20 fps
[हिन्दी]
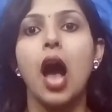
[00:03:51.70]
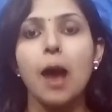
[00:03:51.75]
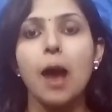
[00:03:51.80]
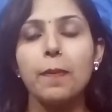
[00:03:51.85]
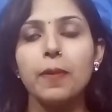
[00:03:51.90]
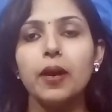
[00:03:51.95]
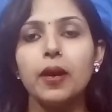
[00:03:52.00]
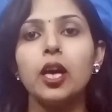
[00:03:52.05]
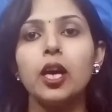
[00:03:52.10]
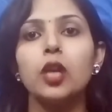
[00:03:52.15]

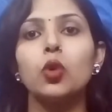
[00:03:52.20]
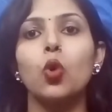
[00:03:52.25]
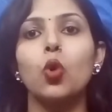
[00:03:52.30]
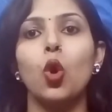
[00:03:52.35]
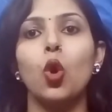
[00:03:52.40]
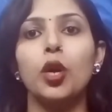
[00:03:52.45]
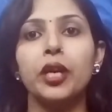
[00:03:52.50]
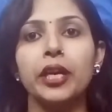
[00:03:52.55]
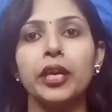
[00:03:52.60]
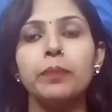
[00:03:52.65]
आप अगर
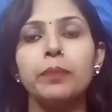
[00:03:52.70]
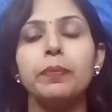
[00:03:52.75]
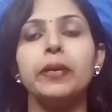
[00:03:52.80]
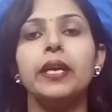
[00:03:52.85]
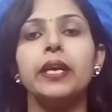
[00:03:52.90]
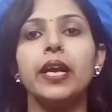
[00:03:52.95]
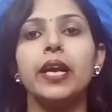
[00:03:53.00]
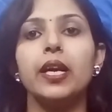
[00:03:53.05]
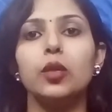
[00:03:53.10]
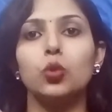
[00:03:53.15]
कोल्ड ड्रिंक
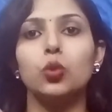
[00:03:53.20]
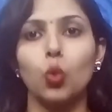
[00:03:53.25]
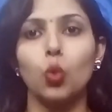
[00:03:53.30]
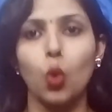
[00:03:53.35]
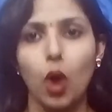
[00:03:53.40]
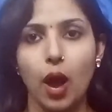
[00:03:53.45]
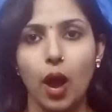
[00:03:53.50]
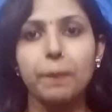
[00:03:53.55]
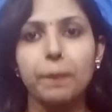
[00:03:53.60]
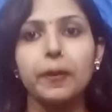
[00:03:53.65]
पी रहे हैं तो
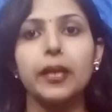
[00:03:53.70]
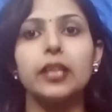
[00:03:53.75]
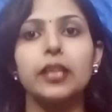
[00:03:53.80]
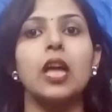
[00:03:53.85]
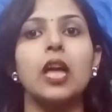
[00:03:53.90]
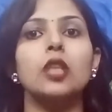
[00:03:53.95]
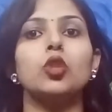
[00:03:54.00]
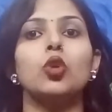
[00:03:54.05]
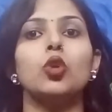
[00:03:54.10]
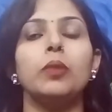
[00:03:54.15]
आपके
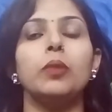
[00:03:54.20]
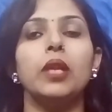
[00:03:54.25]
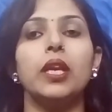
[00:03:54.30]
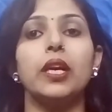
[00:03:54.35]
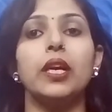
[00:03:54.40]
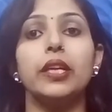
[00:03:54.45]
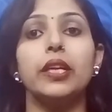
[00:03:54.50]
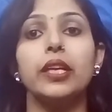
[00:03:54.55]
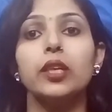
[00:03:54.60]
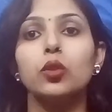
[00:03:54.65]
दांतों में
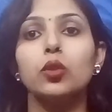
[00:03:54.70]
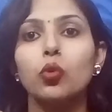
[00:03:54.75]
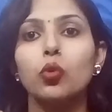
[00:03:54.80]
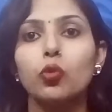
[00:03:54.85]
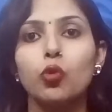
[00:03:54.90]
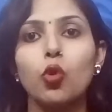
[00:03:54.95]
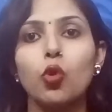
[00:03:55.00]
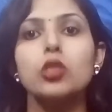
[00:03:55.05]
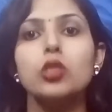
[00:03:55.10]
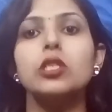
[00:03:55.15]
लग रही है तो
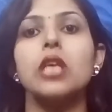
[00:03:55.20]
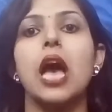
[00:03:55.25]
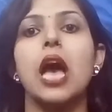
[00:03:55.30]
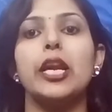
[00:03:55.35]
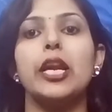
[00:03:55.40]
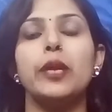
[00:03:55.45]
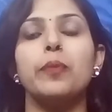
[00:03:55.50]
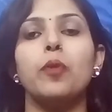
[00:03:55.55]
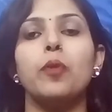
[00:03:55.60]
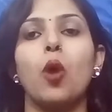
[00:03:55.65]
वो
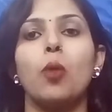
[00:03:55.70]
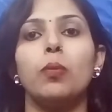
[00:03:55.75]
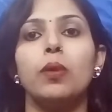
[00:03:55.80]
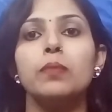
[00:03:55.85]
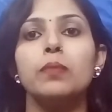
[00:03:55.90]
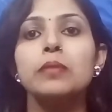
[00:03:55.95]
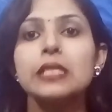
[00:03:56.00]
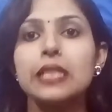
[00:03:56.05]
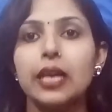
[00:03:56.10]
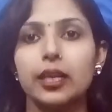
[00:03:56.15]
सारी
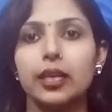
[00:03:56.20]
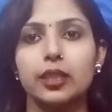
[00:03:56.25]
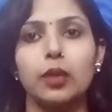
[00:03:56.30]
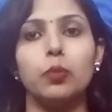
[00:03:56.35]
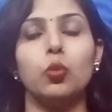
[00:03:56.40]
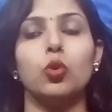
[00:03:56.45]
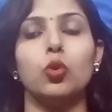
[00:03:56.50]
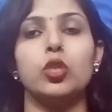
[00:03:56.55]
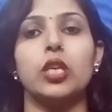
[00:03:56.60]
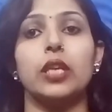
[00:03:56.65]
प्रॉब्लम्स
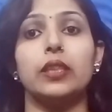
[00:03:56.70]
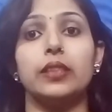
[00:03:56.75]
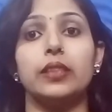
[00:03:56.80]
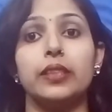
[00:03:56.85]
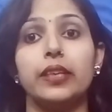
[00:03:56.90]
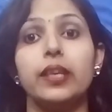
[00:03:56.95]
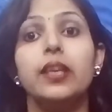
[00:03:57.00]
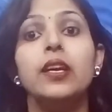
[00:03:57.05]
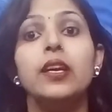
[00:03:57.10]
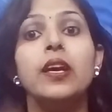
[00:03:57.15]
खत्म हो
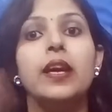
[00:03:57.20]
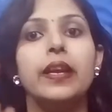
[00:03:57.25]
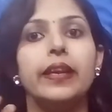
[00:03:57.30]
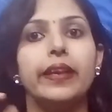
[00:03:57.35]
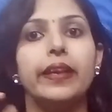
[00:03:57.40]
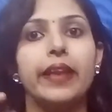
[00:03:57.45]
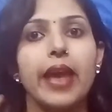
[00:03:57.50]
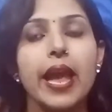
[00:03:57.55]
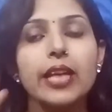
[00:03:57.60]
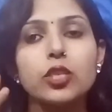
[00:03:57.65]
जाती
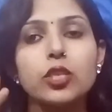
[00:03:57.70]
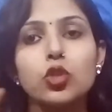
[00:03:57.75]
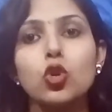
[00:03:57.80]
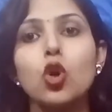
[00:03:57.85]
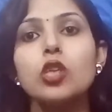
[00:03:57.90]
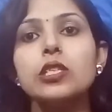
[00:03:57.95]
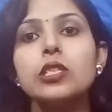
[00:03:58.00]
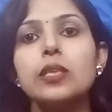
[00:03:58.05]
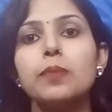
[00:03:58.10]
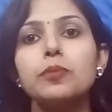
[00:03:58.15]
है नेक्स्ट
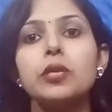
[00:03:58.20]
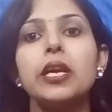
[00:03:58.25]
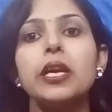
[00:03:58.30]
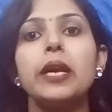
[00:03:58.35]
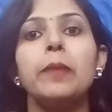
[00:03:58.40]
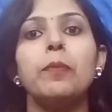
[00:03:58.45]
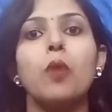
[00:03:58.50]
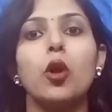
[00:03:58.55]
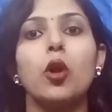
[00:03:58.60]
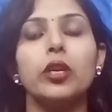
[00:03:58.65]
और सबसे
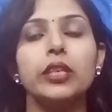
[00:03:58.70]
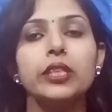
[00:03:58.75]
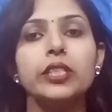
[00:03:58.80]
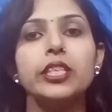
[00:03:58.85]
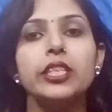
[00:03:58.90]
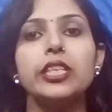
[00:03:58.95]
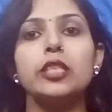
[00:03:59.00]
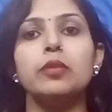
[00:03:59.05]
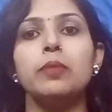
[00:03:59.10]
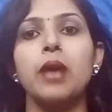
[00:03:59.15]

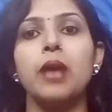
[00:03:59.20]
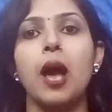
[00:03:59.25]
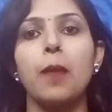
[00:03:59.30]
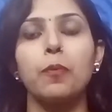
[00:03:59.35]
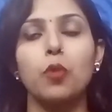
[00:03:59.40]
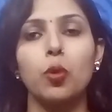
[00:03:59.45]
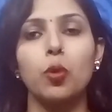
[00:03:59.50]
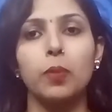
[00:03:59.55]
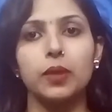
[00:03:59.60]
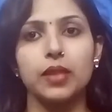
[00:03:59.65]
इम्पॉर्टेंट चीज़ मैं आपको